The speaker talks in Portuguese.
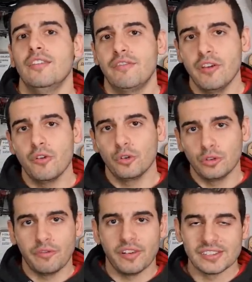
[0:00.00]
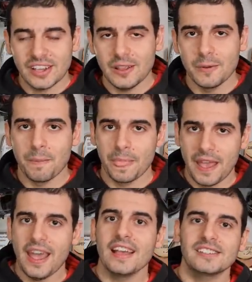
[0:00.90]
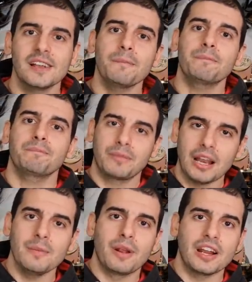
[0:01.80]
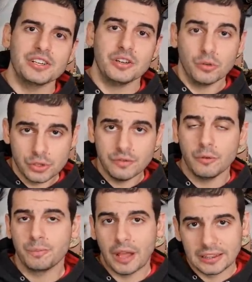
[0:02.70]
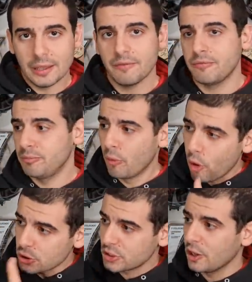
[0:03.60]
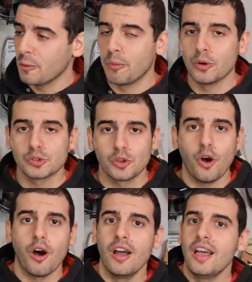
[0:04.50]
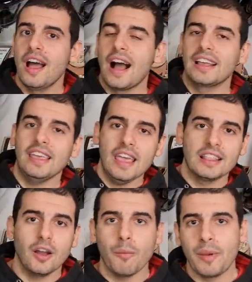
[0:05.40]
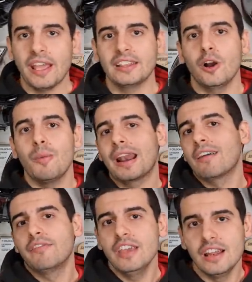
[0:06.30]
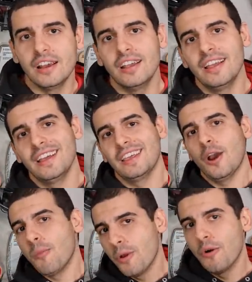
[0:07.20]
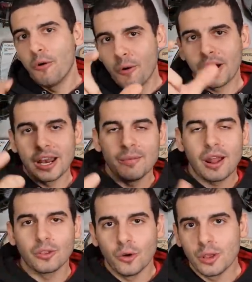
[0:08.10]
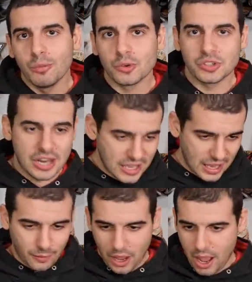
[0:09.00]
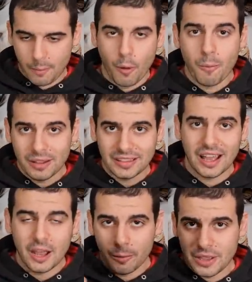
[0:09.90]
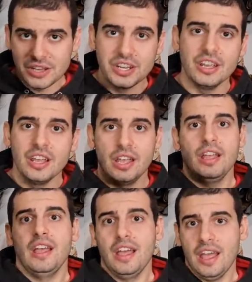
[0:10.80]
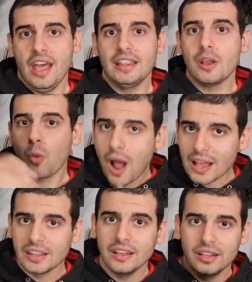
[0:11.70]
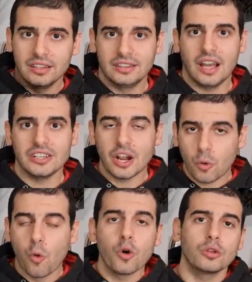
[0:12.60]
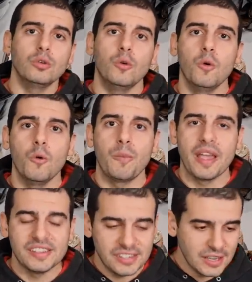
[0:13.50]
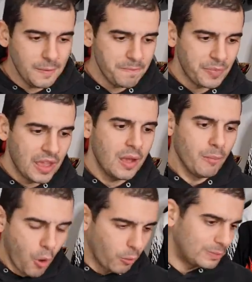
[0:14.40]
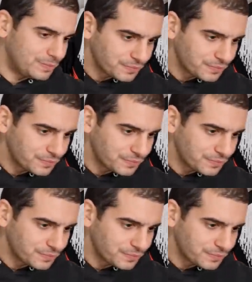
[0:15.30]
vê o que eu estou fazendo, é essa calibragem. Inclusive, eu até mostro lá no posto, ó, aqui e tal. Peguei até o Maravilha, que é o meu calibrador, e mostrei que a bomba está realmente é, adequada, tá de acordo o PSI. Bom,